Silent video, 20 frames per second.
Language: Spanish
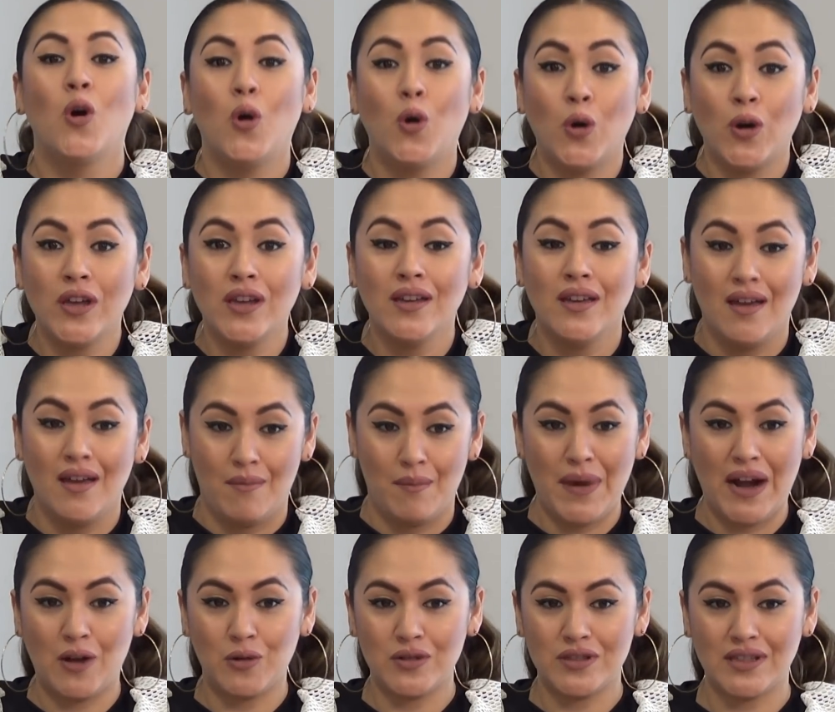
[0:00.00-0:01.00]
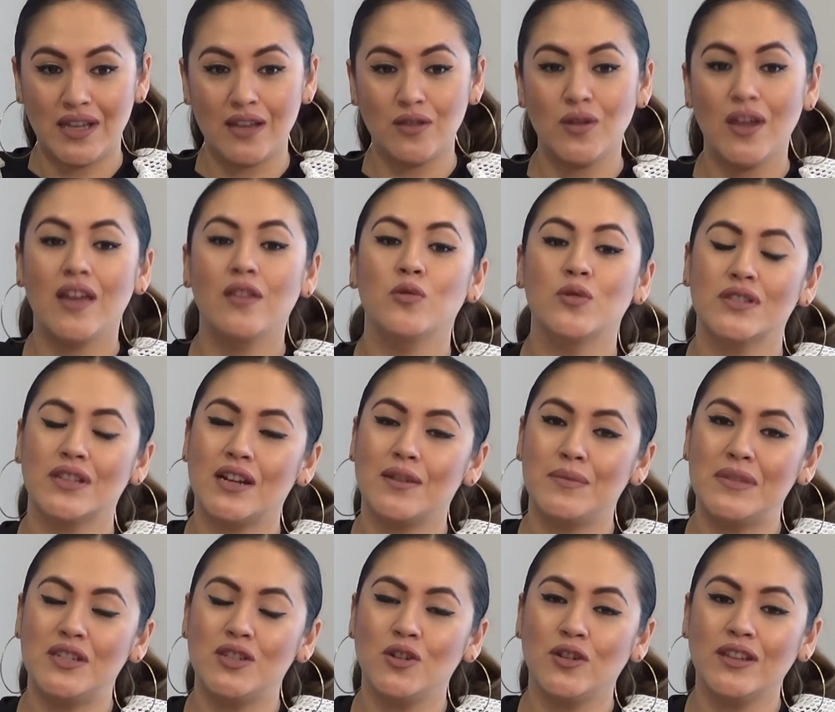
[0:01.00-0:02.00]
Hoy, para usted, en nuestra
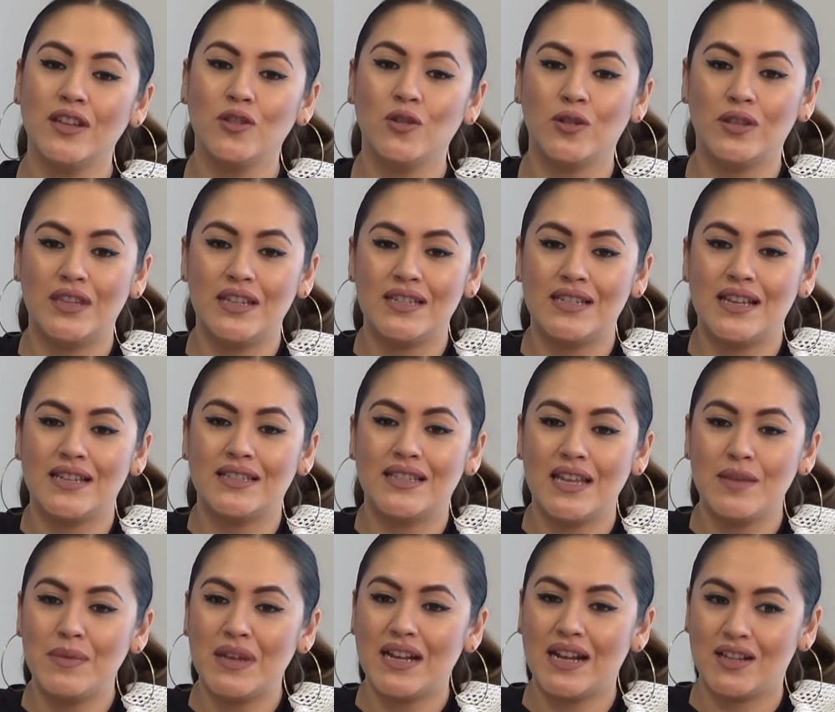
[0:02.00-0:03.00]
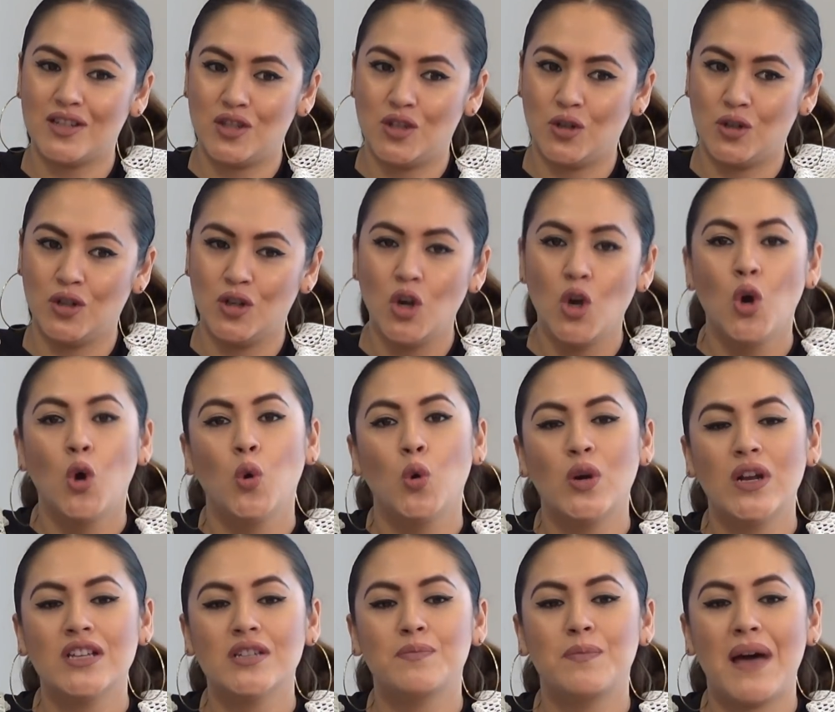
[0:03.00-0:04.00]
emisión de Noticias de Inmigración,
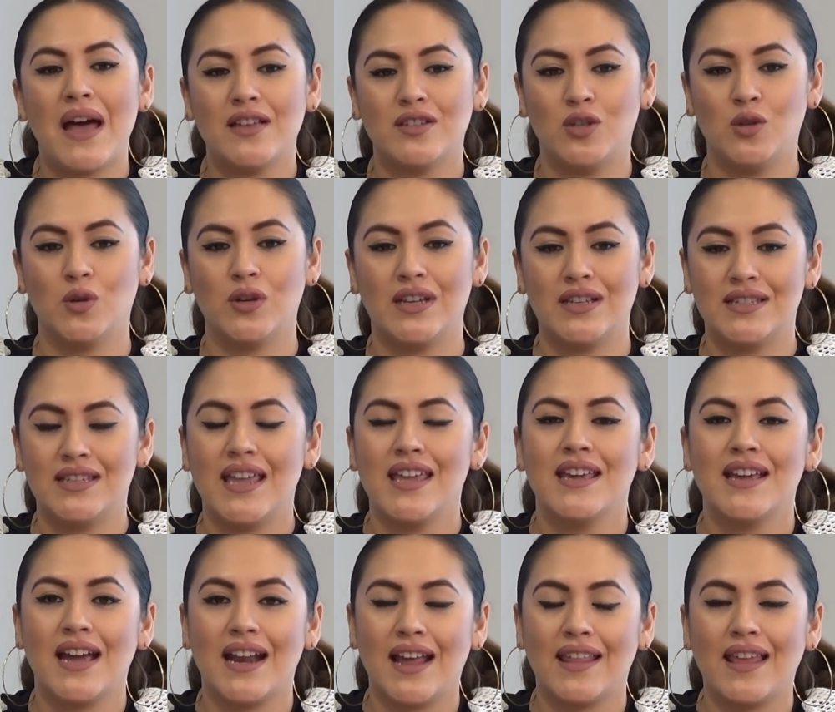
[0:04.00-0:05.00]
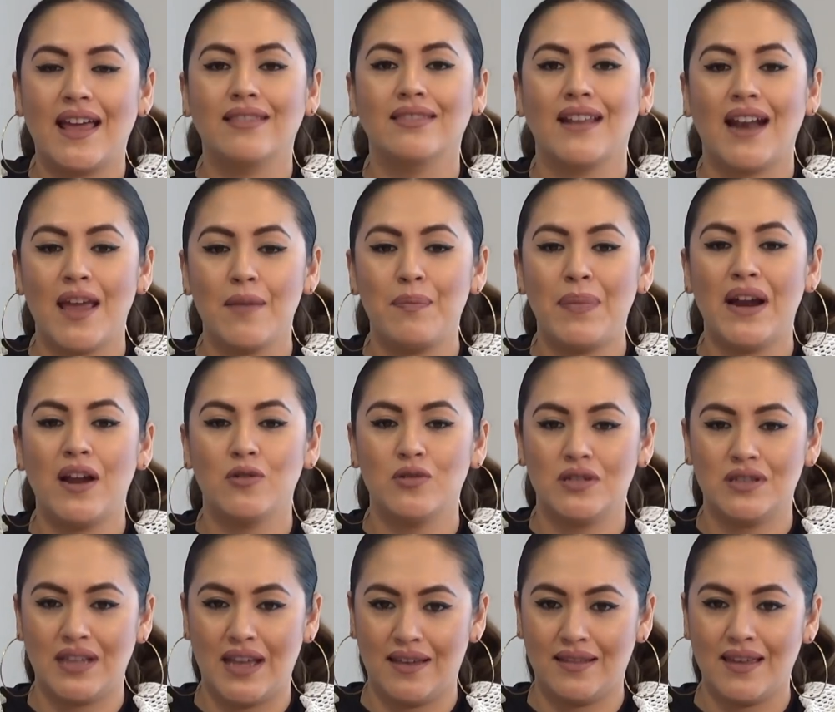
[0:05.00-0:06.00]
un espacio que CI Canadá trae para
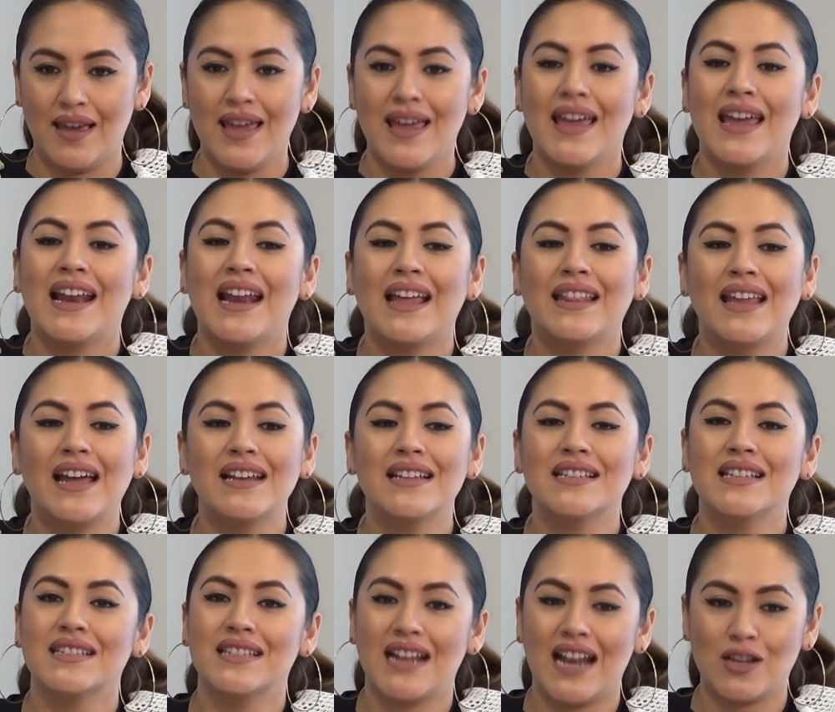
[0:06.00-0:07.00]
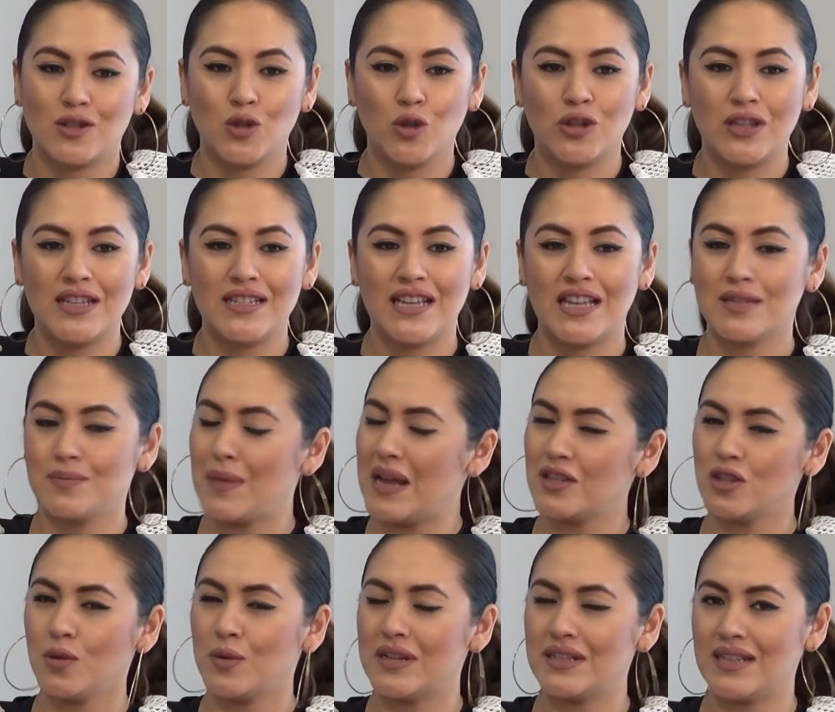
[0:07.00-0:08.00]
usted el análisis de las noticias
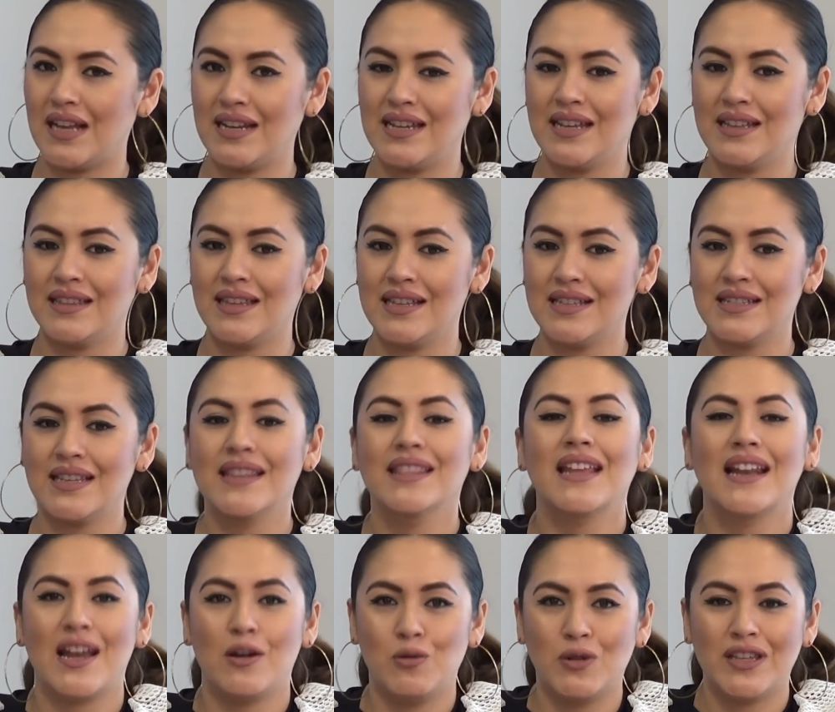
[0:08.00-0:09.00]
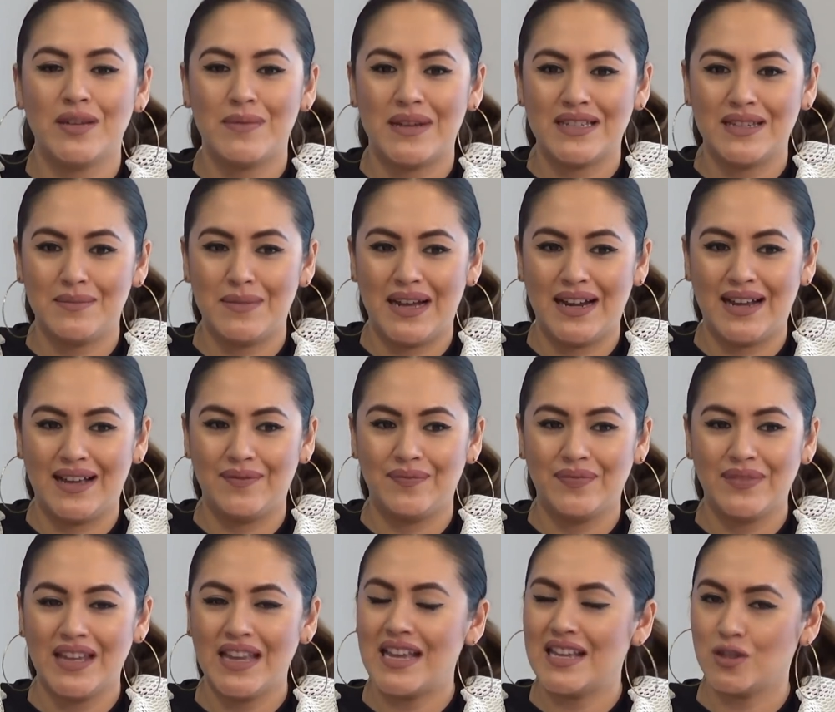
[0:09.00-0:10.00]
más sobresalientes de la última semana.
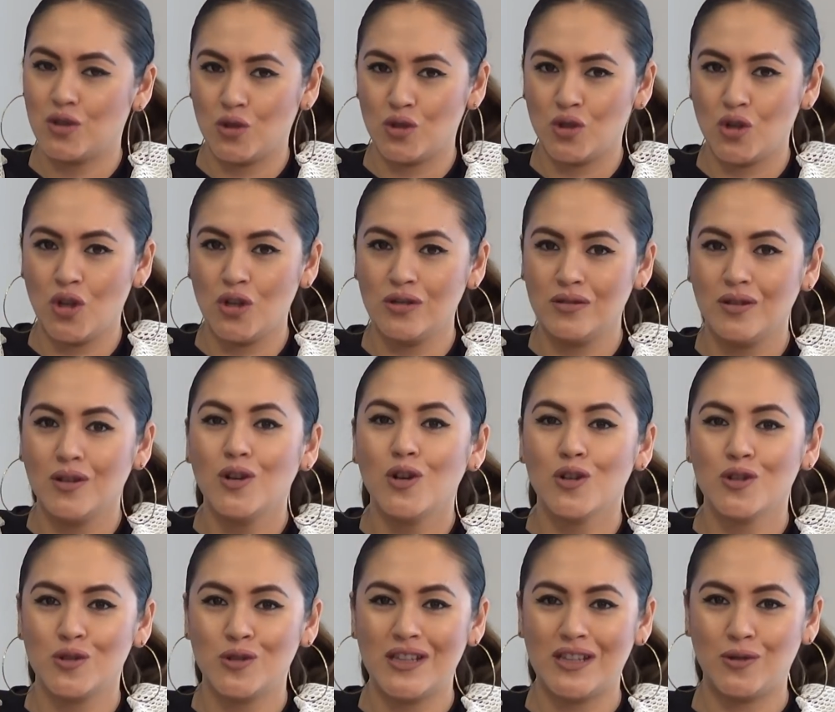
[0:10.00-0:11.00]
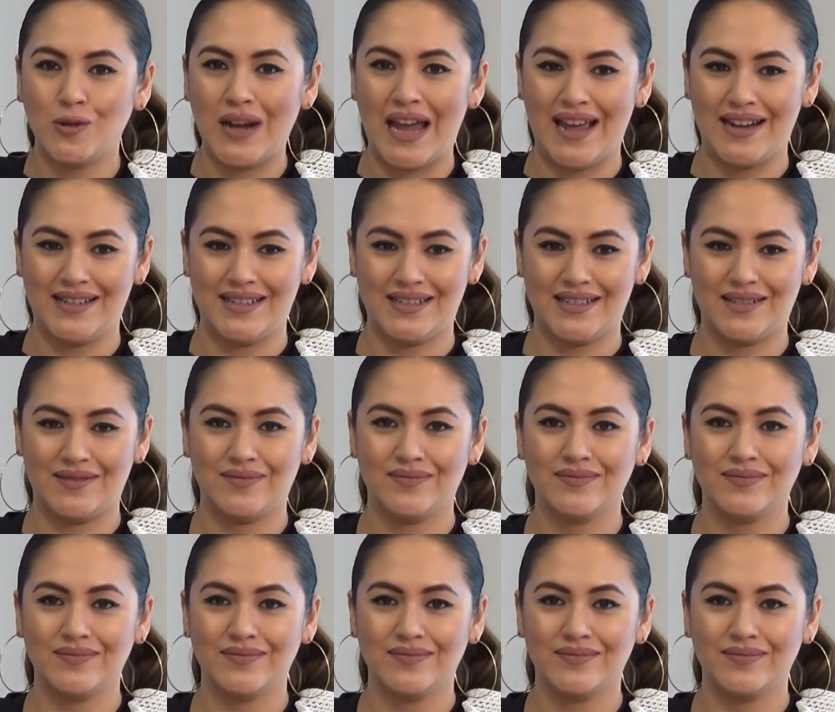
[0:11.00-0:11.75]
Estos son los titulares.